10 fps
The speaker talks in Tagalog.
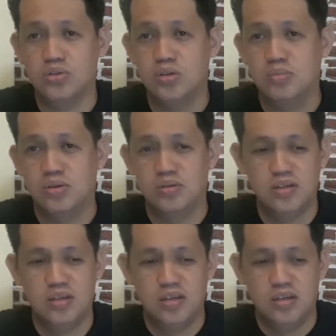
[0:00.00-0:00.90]
gusto mong
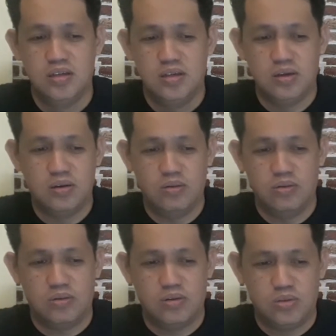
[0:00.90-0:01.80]

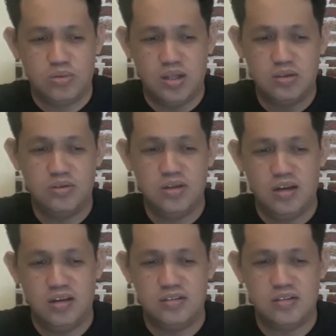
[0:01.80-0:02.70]
i-grow. Tulad
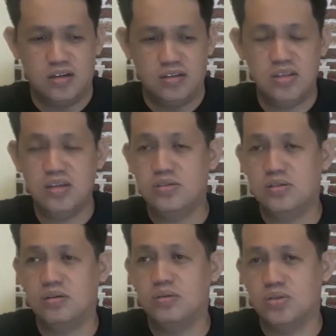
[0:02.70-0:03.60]
kunyari, isa kang
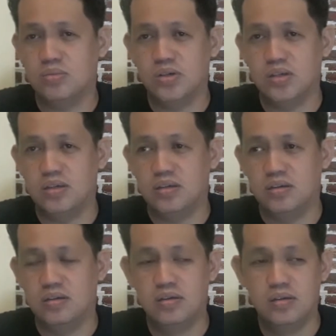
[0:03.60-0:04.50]
teacher, gusto mong
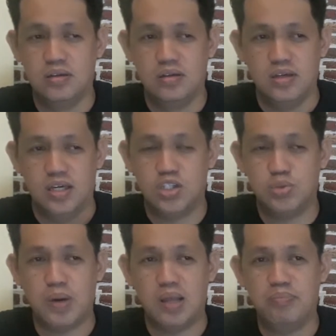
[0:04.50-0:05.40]

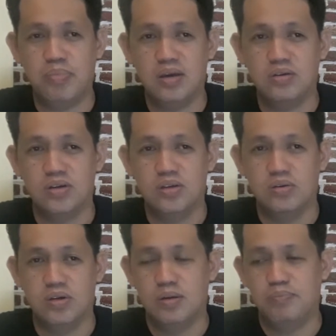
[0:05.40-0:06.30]
i-expand pa yung inyo,
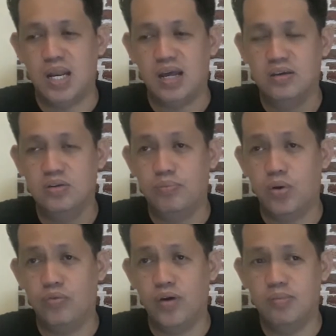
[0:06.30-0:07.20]
ipalaki yung
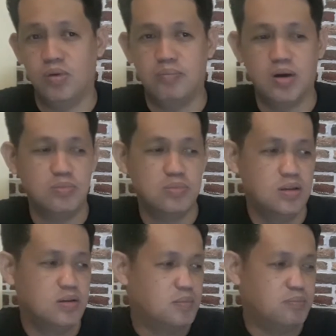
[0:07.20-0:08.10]
profile mo about
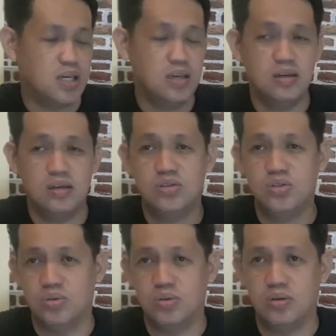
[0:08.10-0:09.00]
pagiging
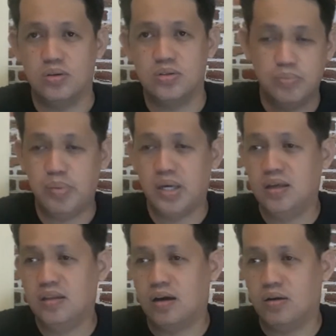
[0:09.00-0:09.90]
tutor. So
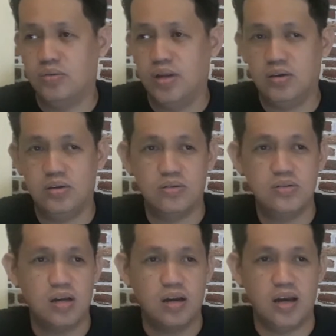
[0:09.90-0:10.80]
pwedeng nakakonect yon
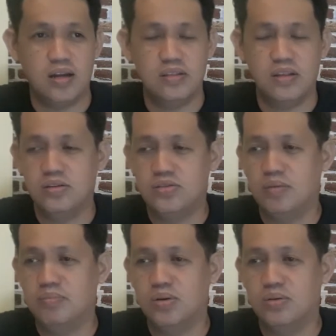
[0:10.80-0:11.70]
sa current day
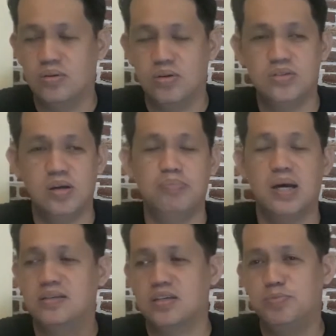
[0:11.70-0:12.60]
job mo or sa
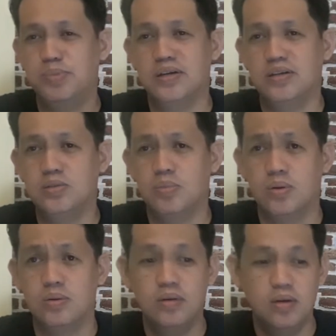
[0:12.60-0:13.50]
past experience
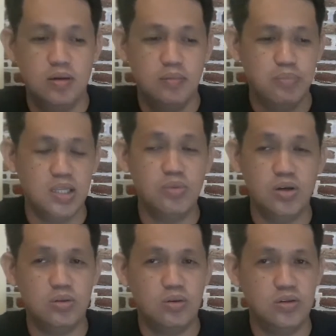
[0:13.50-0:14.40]
mo. Pwede mong
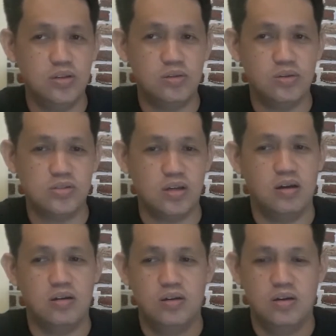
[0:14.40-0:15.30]
ituloy dito sa